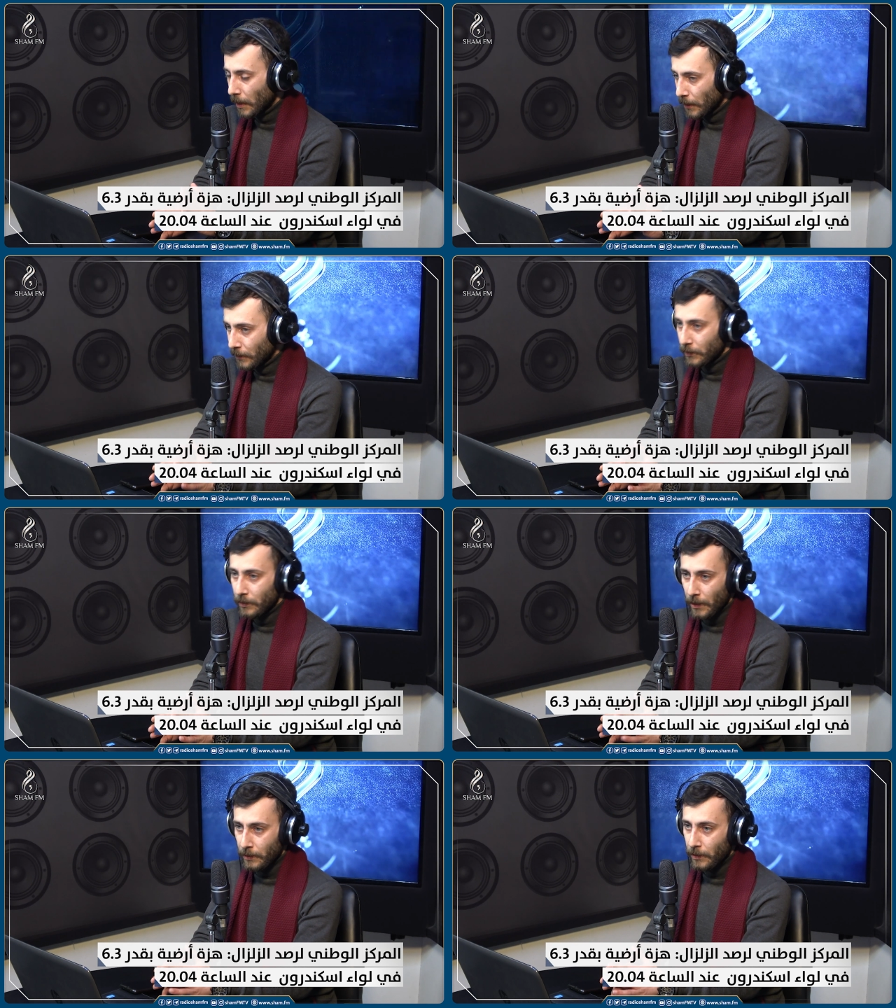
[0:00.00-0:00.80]

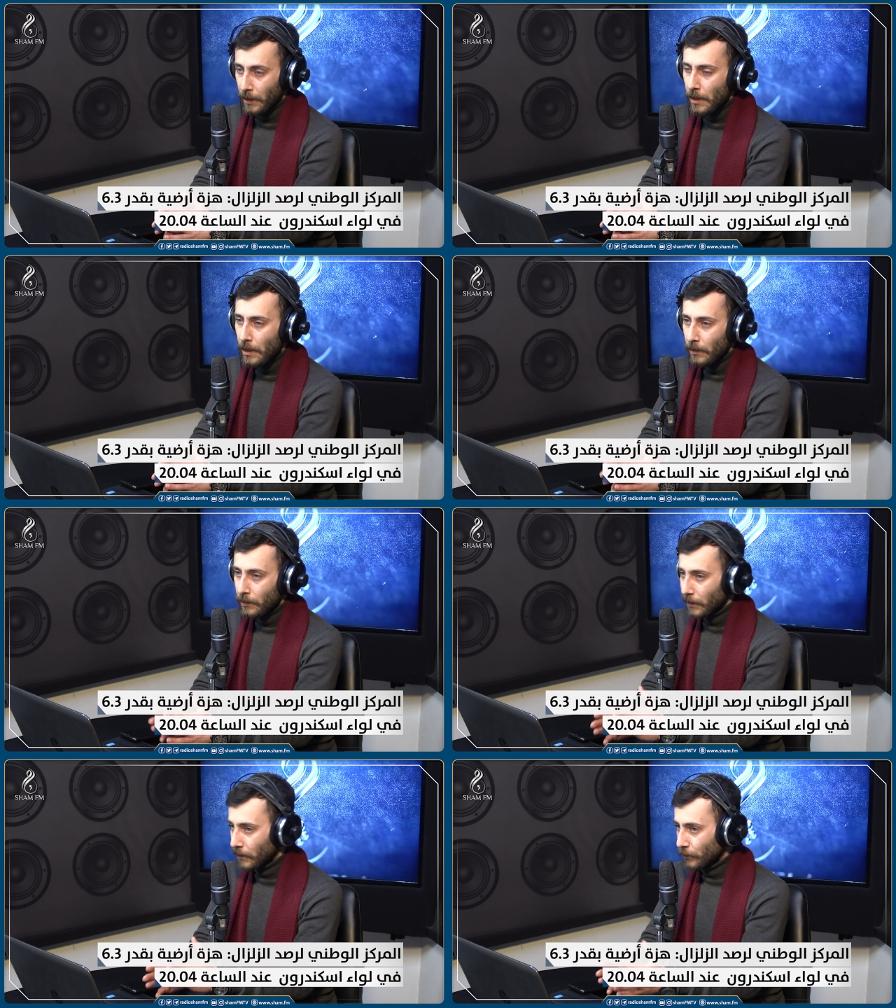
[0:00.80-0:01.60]
ارتدادية
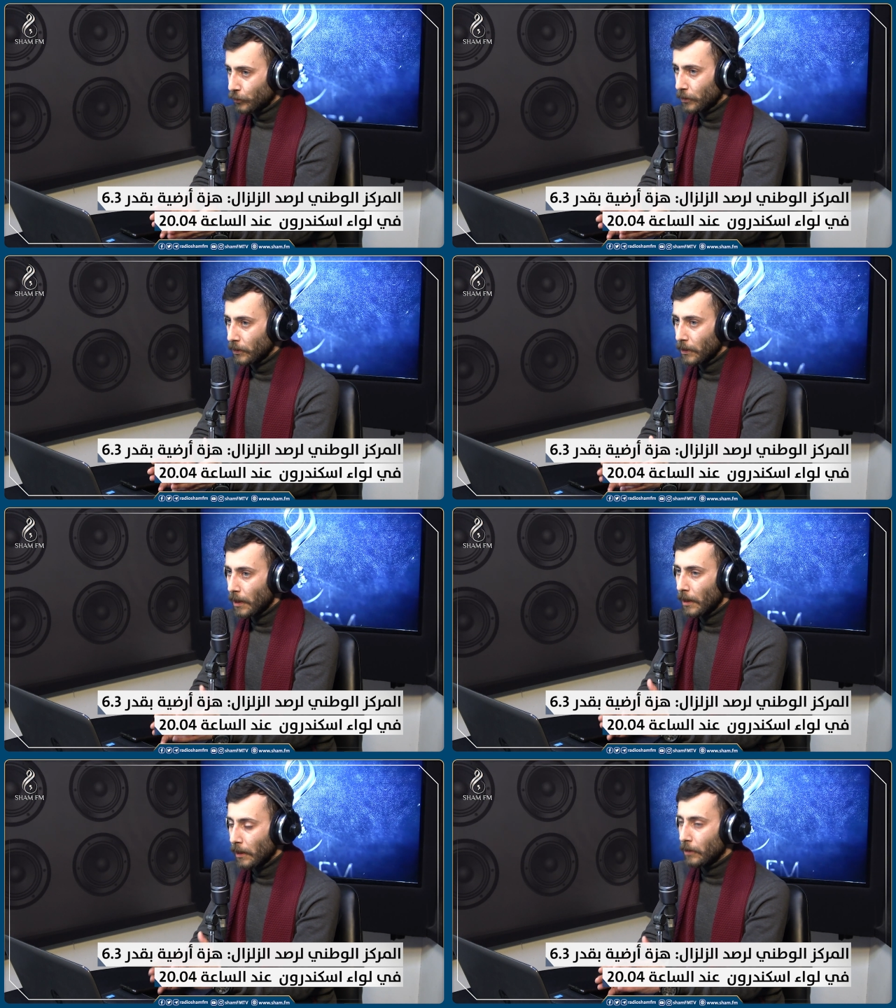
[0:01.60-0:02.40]
تختلف
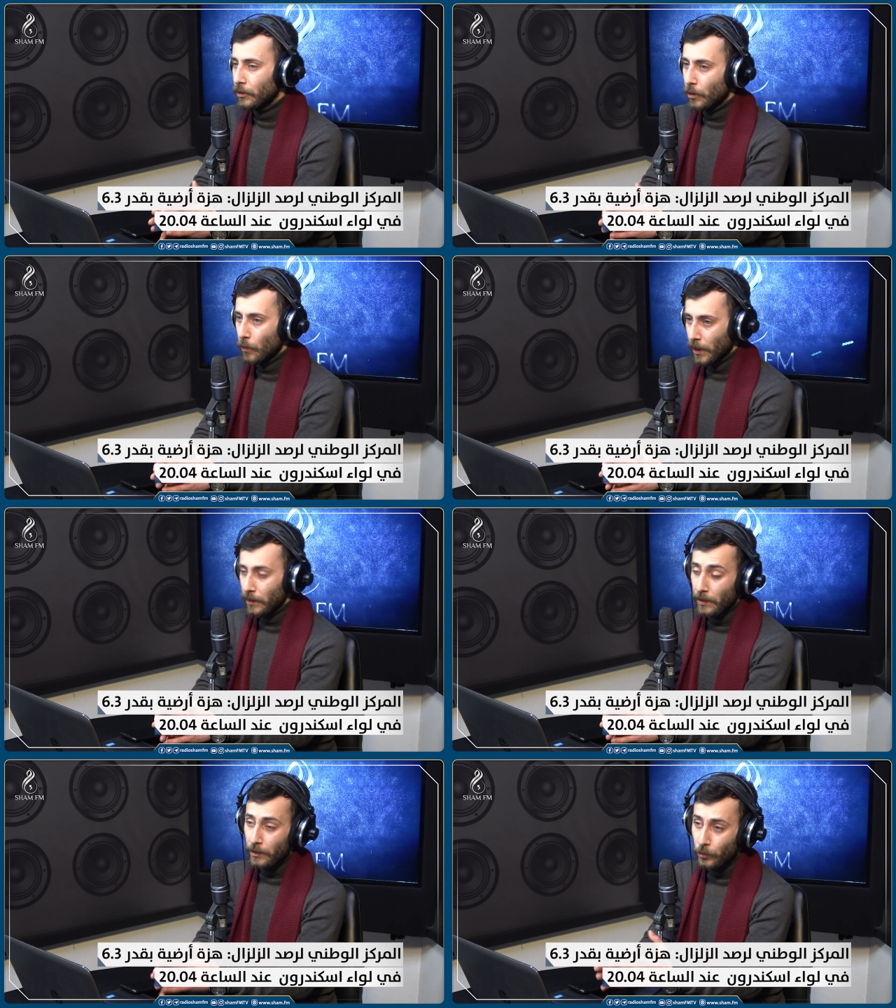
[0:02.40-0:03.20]
شدتها الخطر
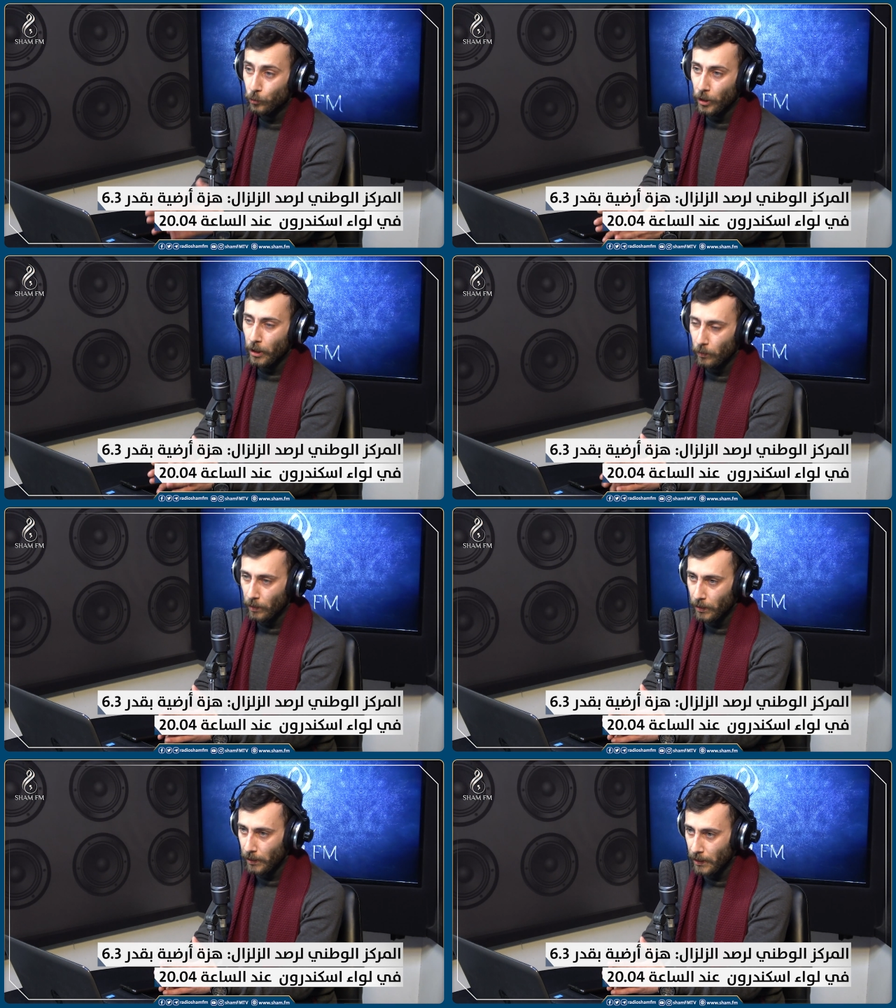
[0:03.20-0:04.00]
الوحيد التي تشكل
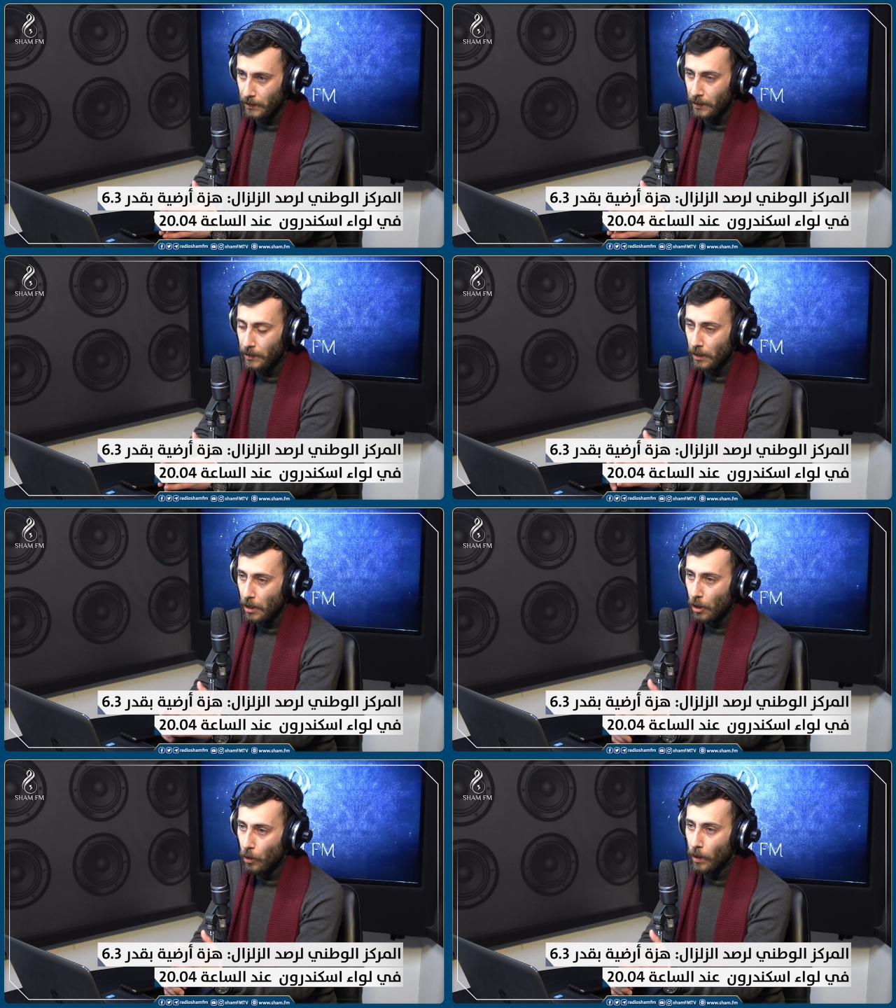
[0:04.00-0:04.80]
هذه الهزات
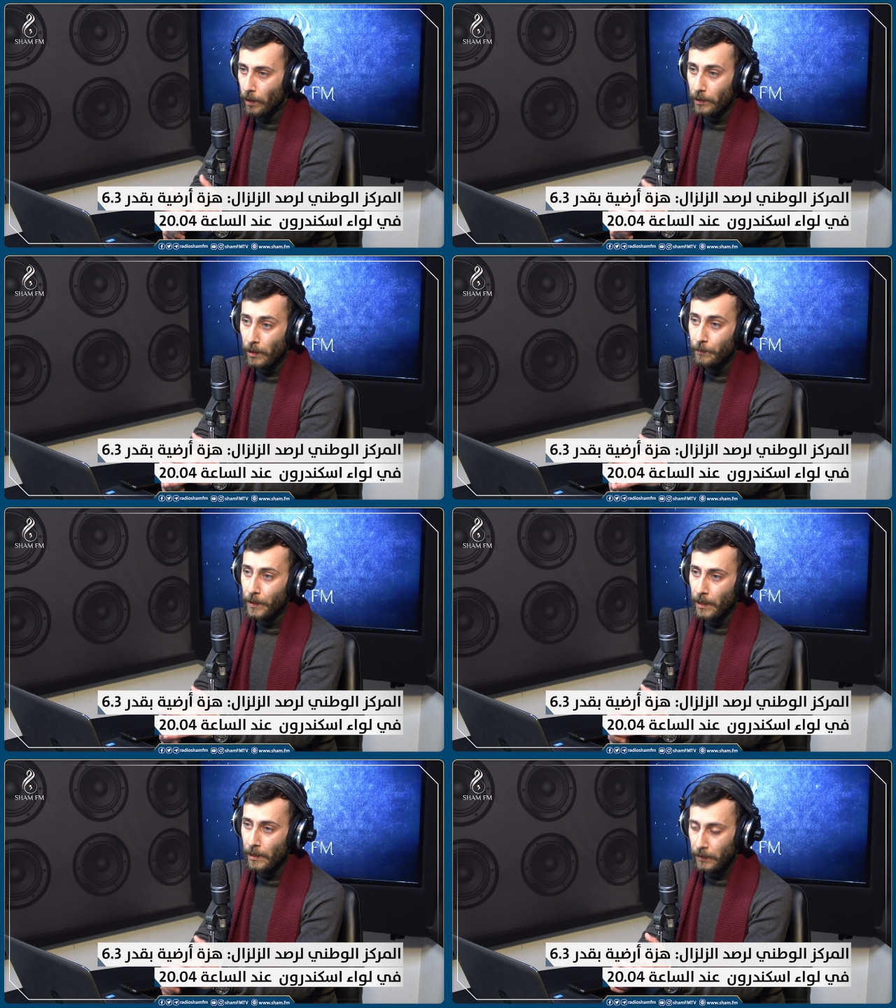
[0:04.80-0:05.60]
هو على
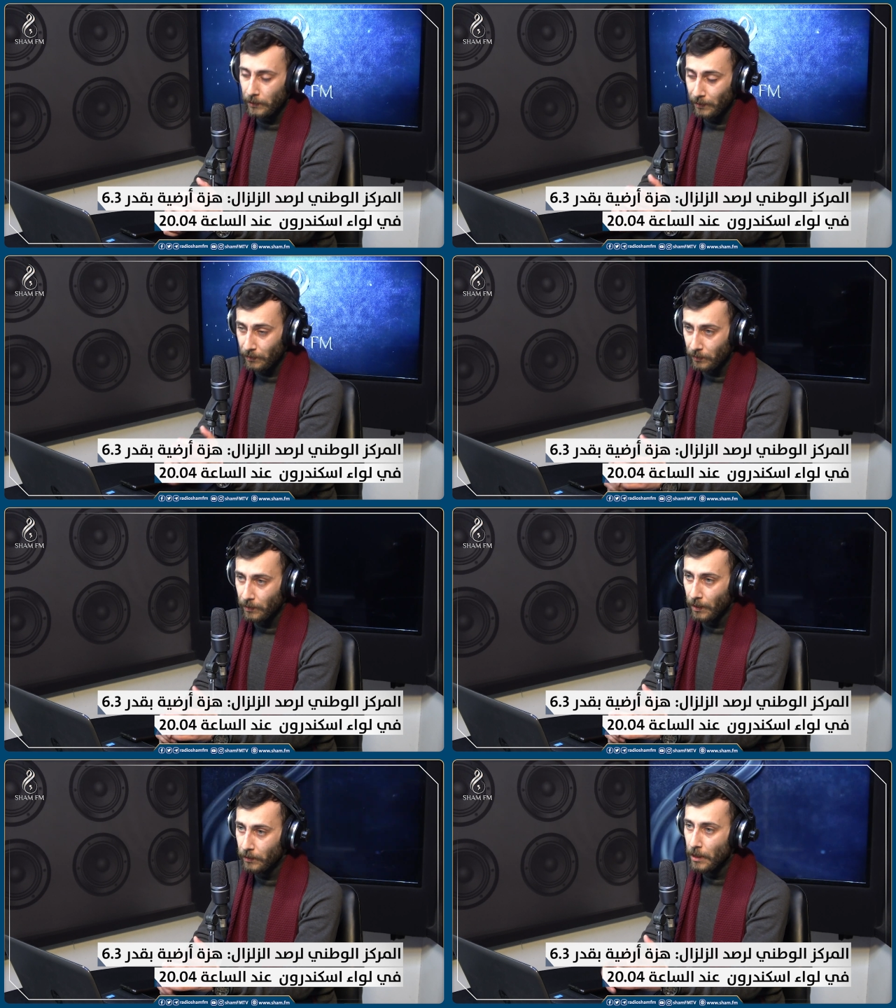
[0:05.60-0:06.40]
الأبنية التي
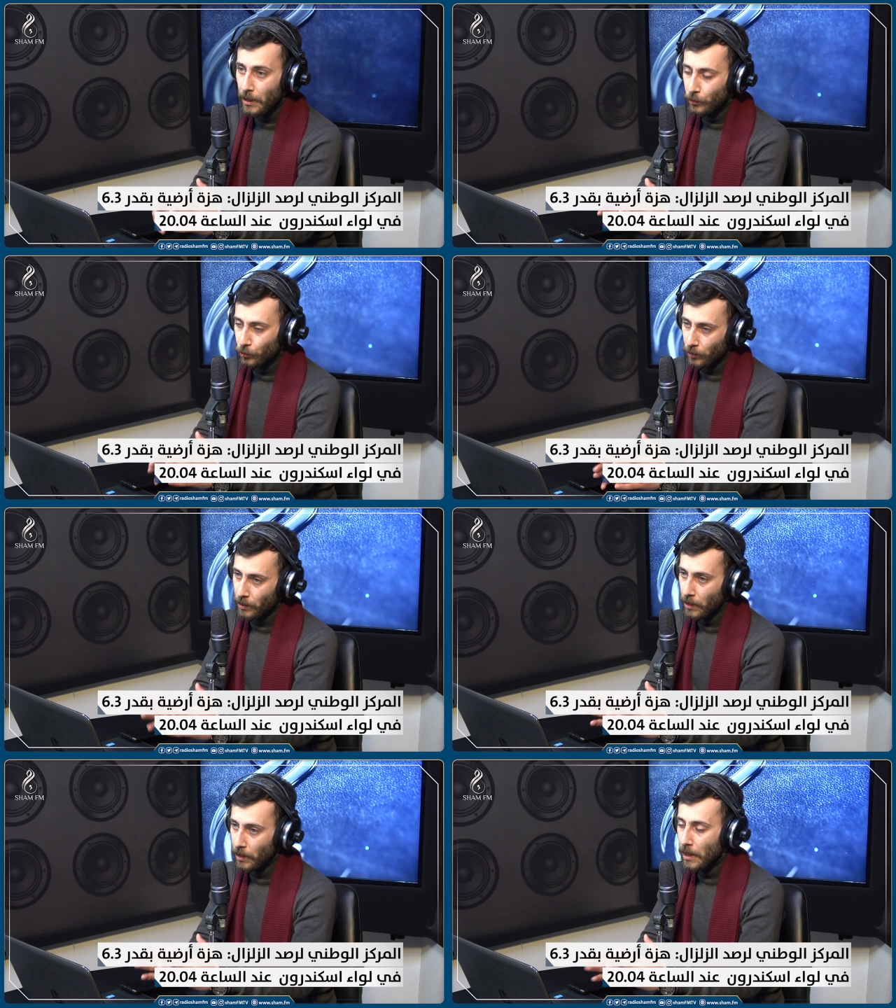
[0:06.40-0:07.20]
تصدعت
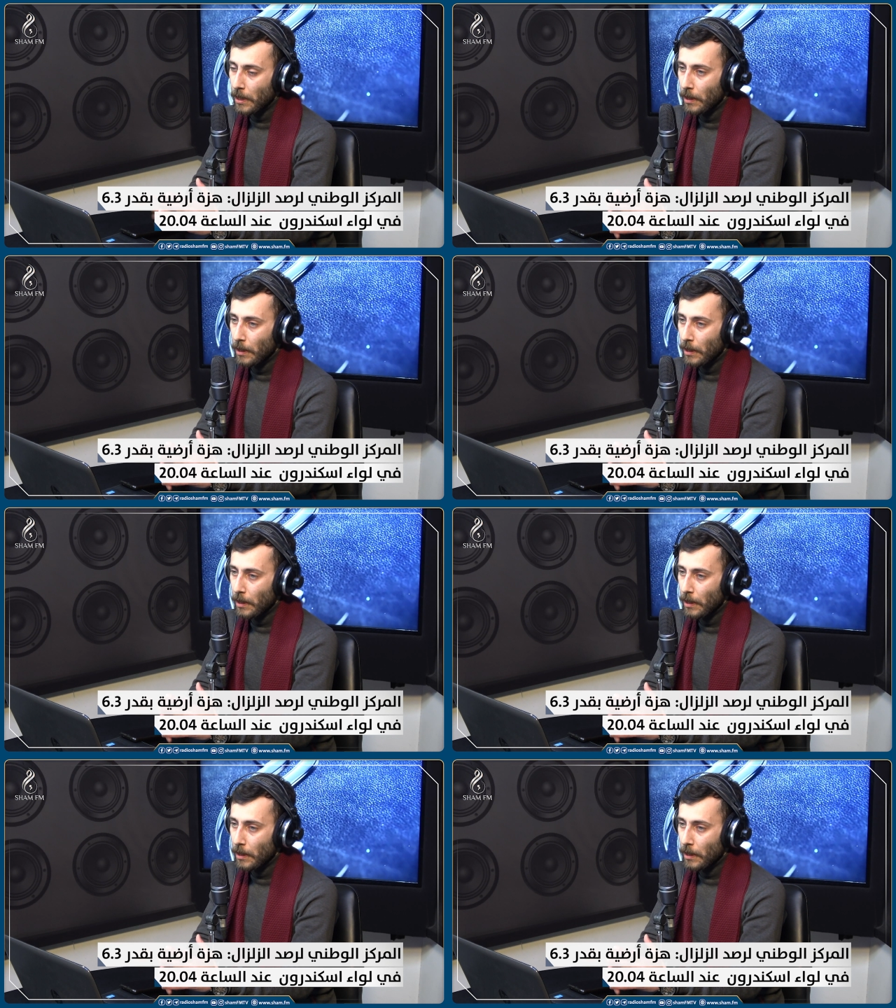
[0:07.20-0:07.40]
جراء